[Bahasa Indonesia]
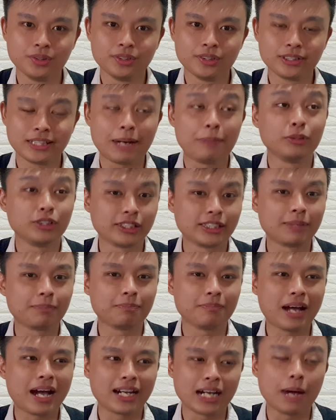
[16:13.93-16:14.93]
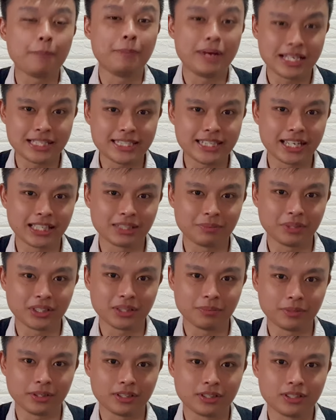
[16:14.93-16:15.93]
Namun tetap agak basic ya
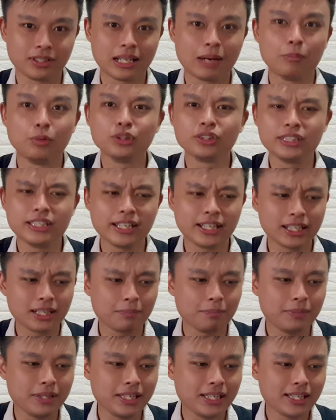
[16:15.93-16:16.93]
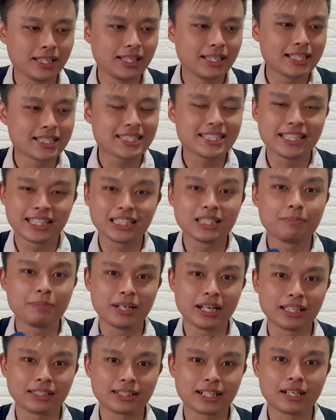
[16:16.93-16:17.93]
teman-teman. Namun dia lebih sedikit lebih
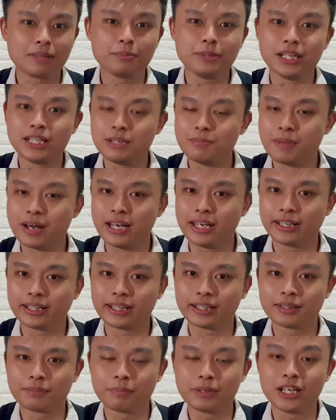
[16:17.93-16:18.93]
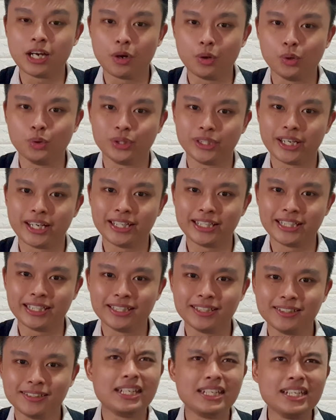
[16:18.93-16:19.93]
netral bila dibandingkan pendahulunya ini.
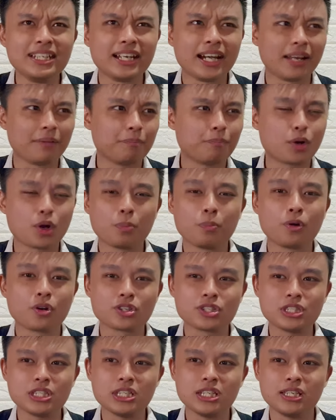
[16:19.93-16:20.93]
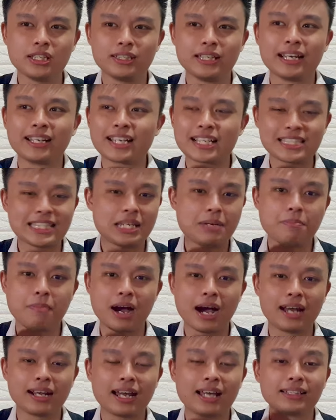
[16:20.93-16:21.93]
Dengan proporsi dan
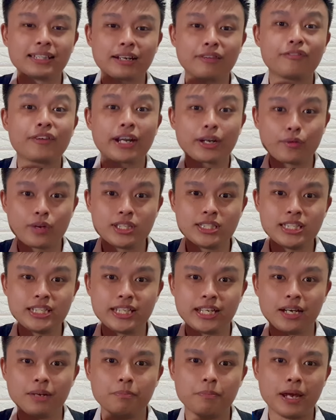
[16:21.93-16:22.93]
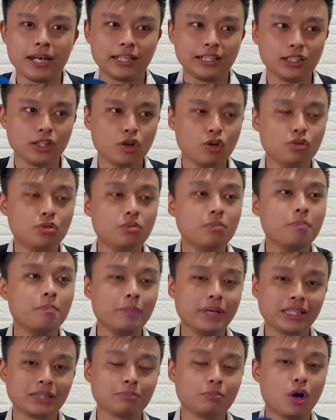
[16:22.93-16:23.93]
keseimbangan antar frekuensinya, baik low,
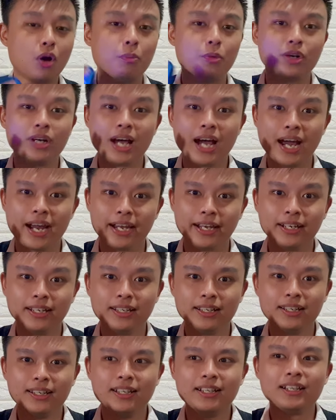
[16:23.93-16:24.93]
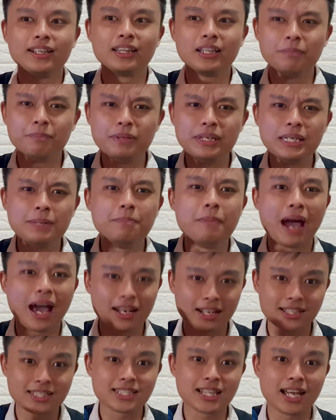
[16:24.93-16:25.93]
mid, maupun high, lebih
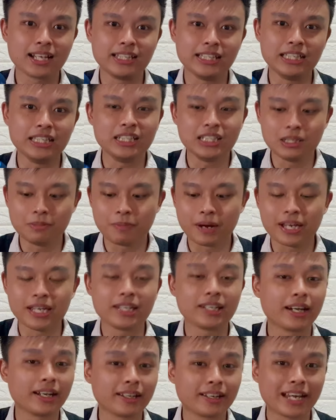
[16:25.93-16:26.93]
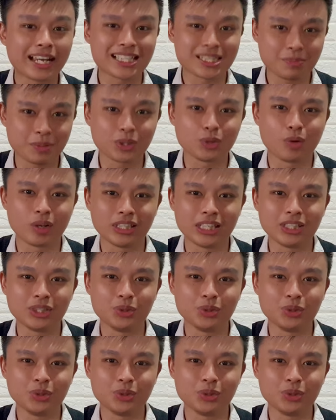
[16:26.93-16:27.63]
balance lagi dibandingkan XB22